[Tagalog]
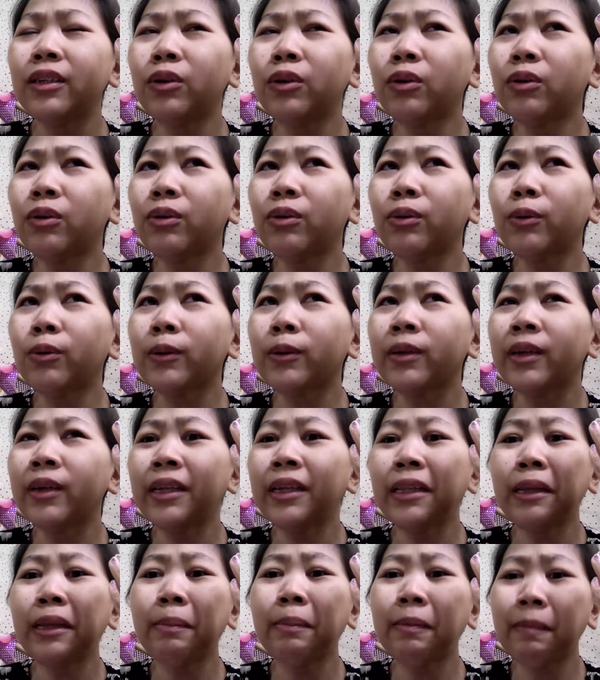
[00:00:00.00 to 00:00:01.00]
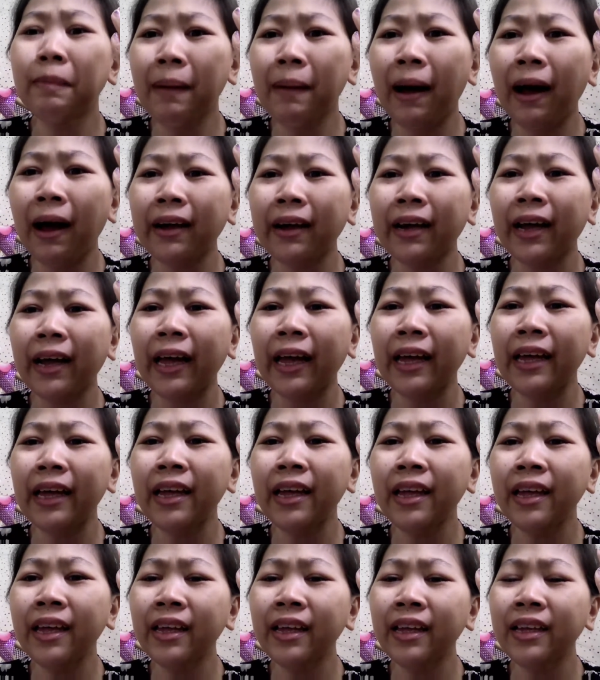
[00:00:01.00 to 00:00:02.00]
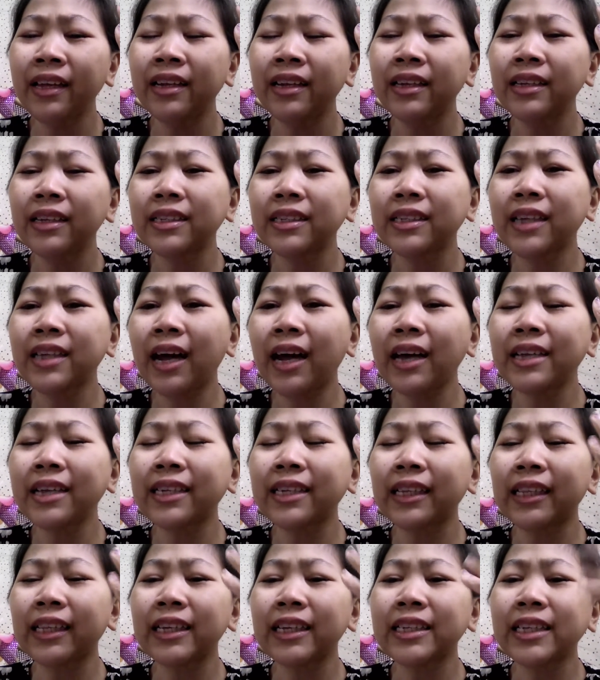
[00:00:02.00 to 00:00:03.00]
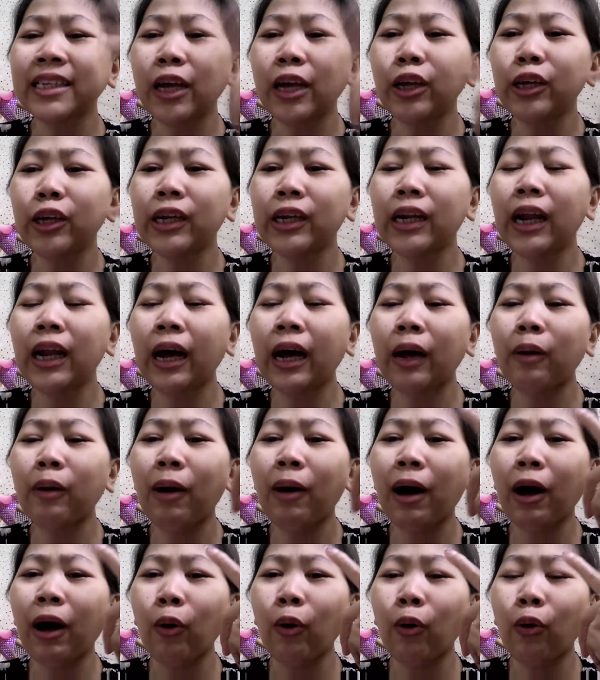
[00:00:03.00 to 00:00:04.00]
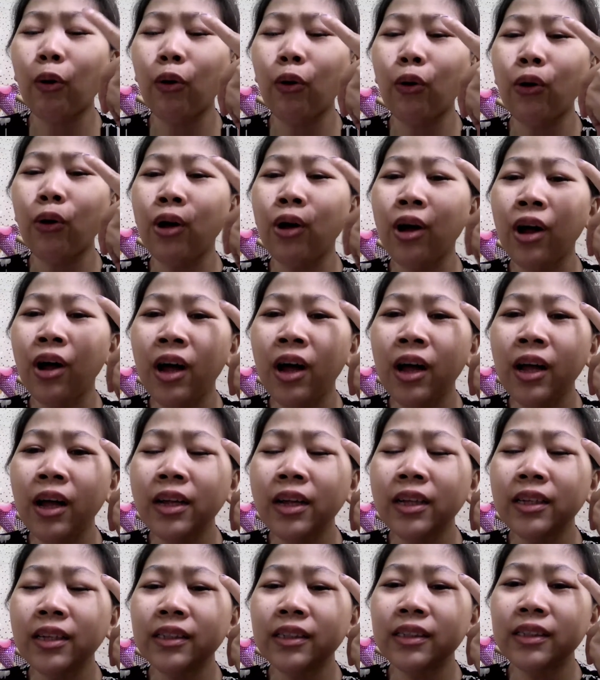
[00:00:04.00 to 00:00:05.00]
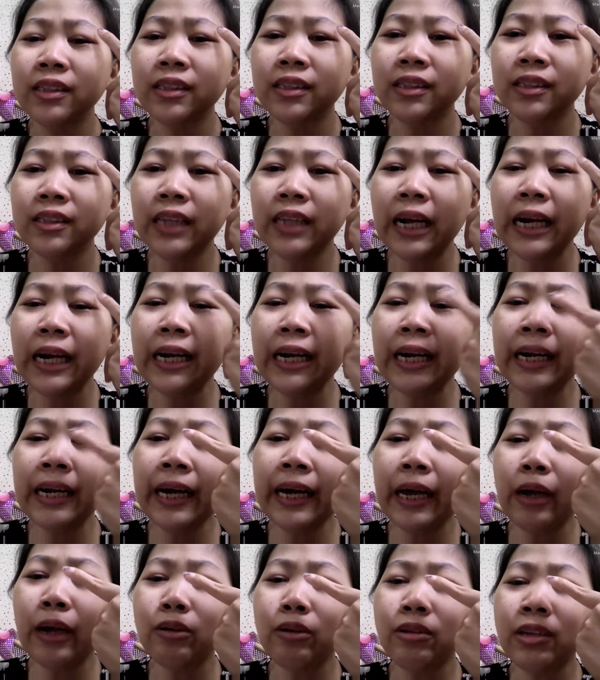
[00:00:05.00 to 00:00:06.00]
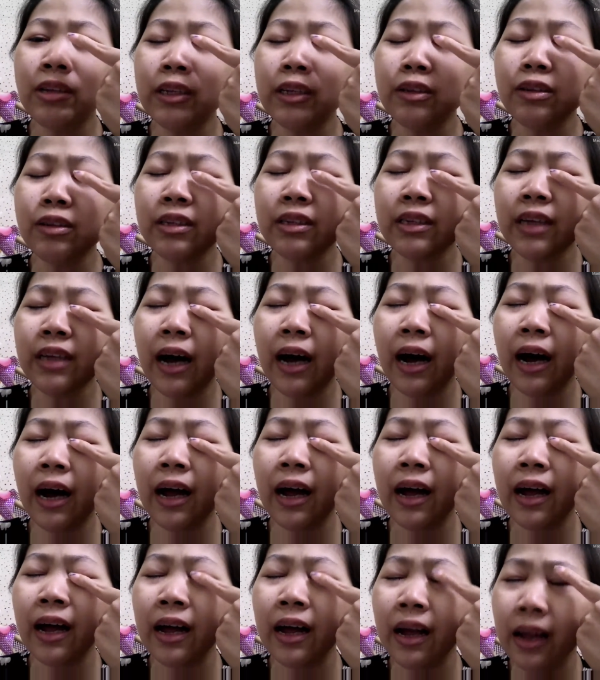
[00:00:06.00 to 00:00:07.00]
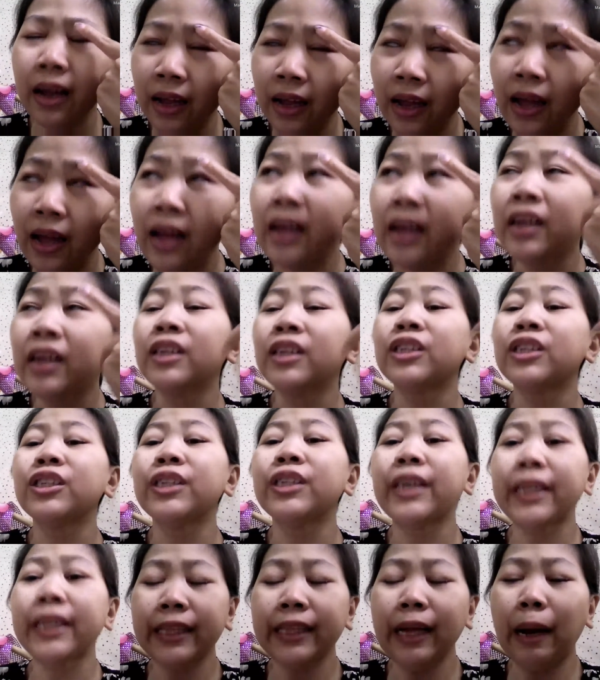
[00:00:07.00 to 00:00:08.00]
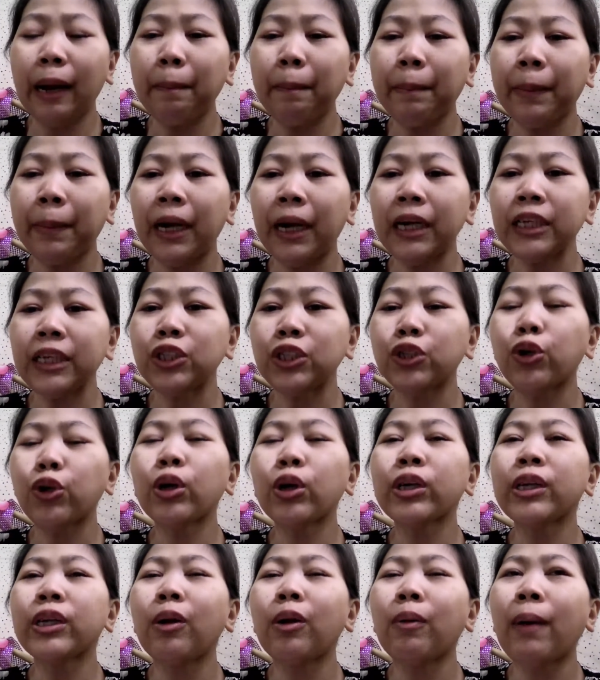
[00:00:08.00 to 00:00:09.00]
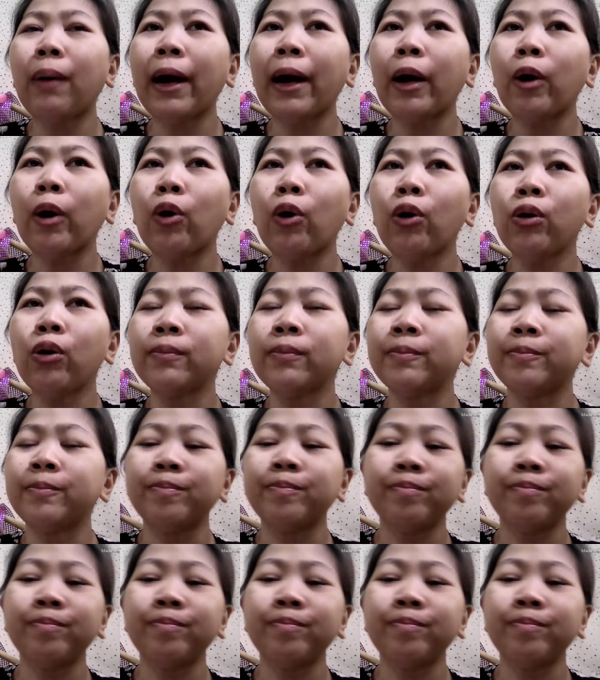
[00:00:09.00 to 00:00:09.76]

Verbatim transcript: yung hindi babagay sa isa't isa yung ginagawa ko. Nalalagay ko dito sa kitang part. So, nawa ko,